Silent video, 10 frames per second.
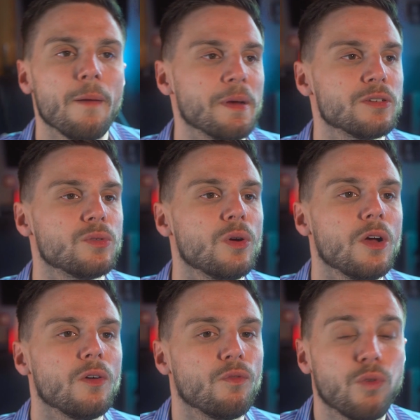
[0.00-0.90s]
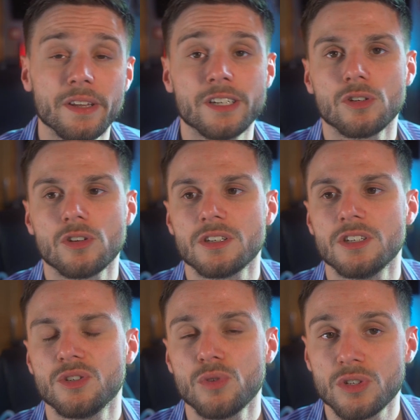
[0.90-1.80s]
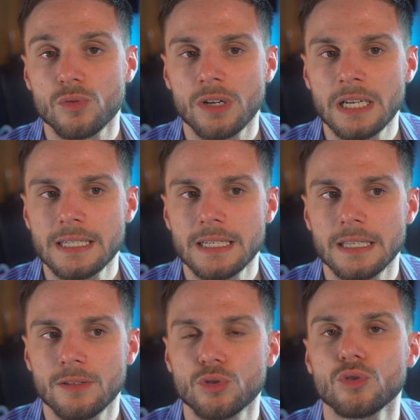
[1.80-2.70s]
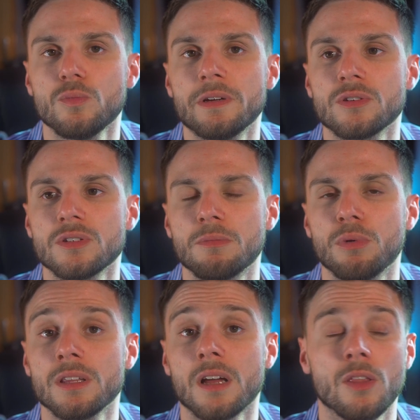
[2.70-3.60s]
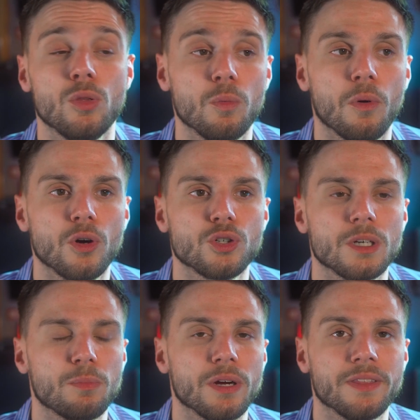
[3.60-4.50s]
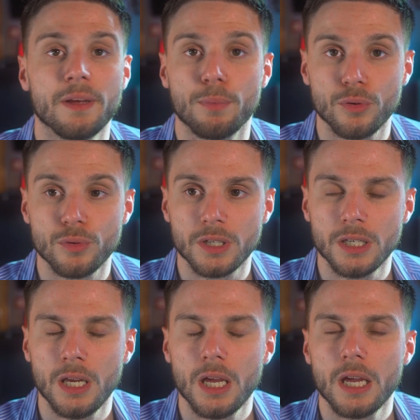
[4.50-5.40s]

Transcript: parce que voir des gens dans ces situations-là, c'est dangereux, parce que ça pourrait être un de nos proches, ça pourrait être n'importe qui,